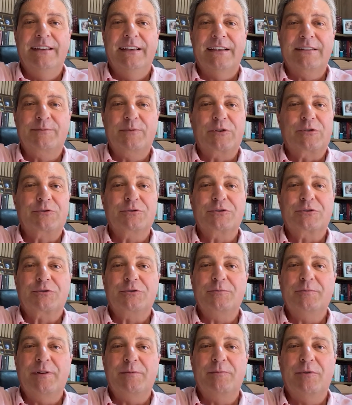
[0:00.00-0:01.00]
As pessoas
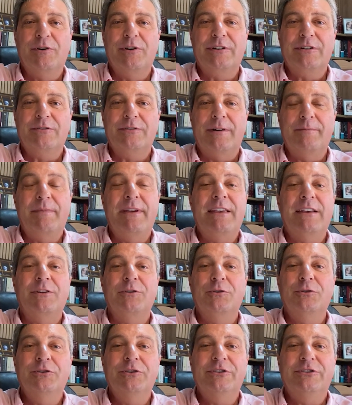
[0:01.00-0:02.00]
comemoram a
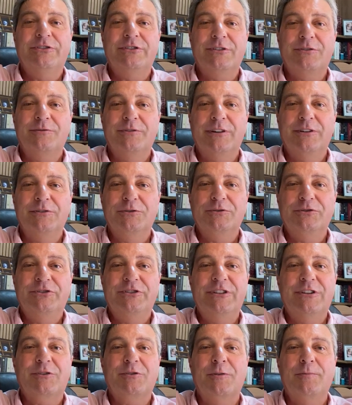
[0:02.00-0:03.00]
meia-noite, quando o
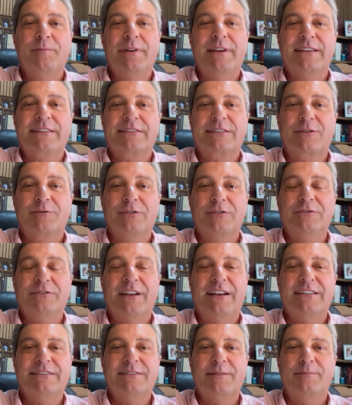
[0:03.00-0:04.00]
dia começa, quando
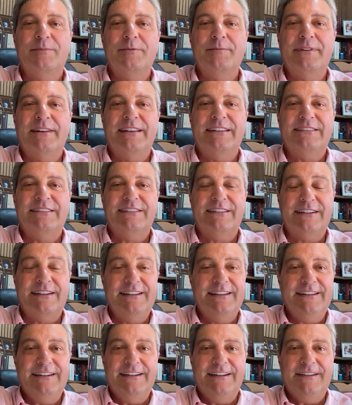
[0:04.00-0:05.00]
nasce a primeira
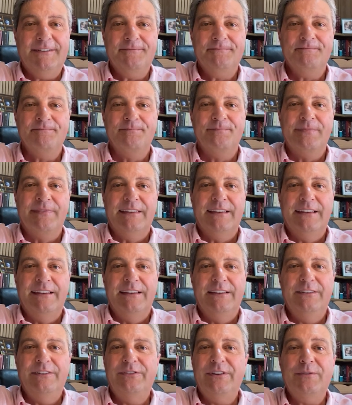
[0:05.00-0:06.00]
estrela.
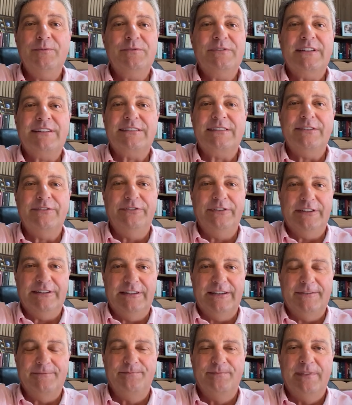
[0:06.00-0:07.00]
Vivemos essa
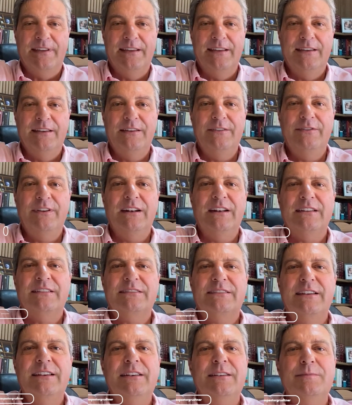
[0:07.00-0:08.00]
vida.
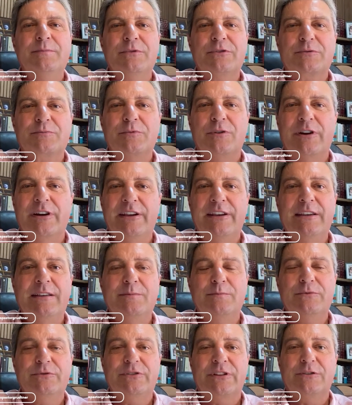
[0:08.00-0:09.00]
Envelhecemos,
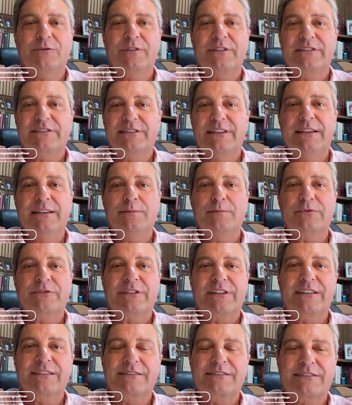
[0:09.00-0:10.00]
morremos, adoecemos,
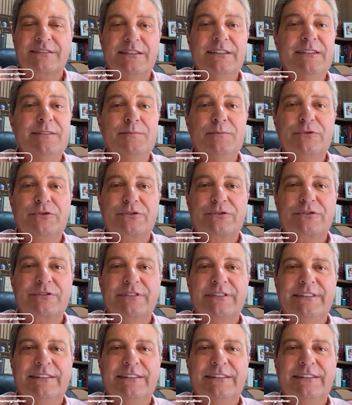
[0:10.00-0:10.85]
cansamos.